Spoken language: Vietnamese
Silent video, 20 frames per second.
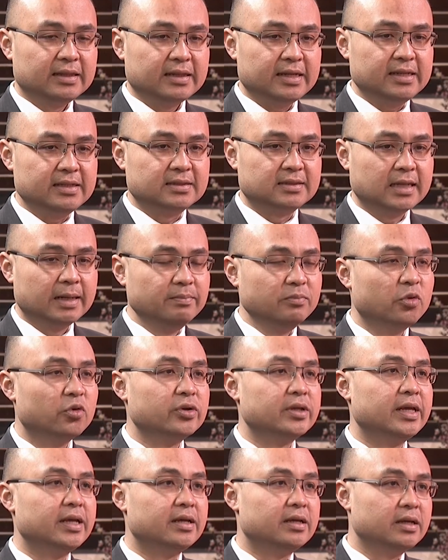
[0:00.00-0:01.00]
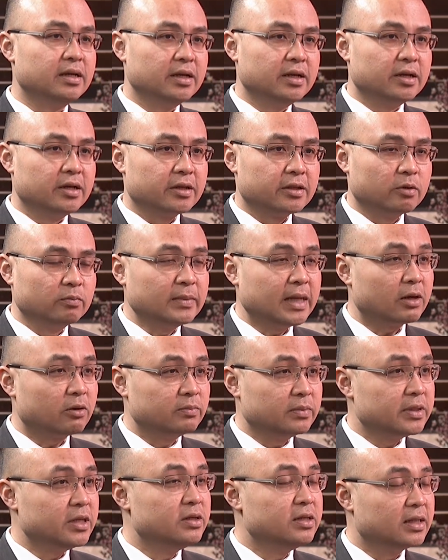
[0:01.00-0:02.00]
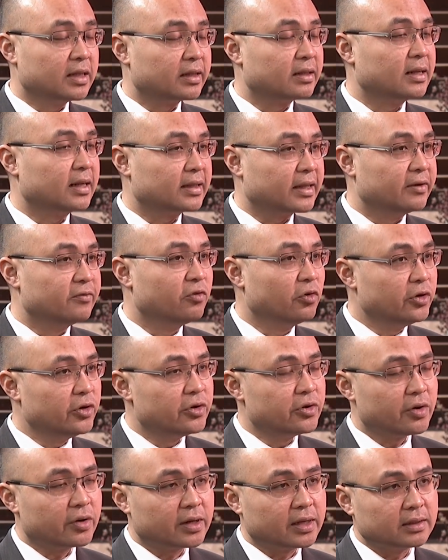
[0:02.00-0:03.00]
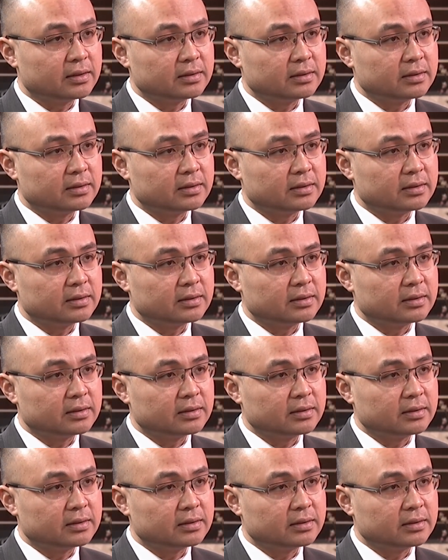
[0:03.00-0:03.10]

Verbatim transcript: thì sớm muộn gì chúng ta cũng như là, thành phố New York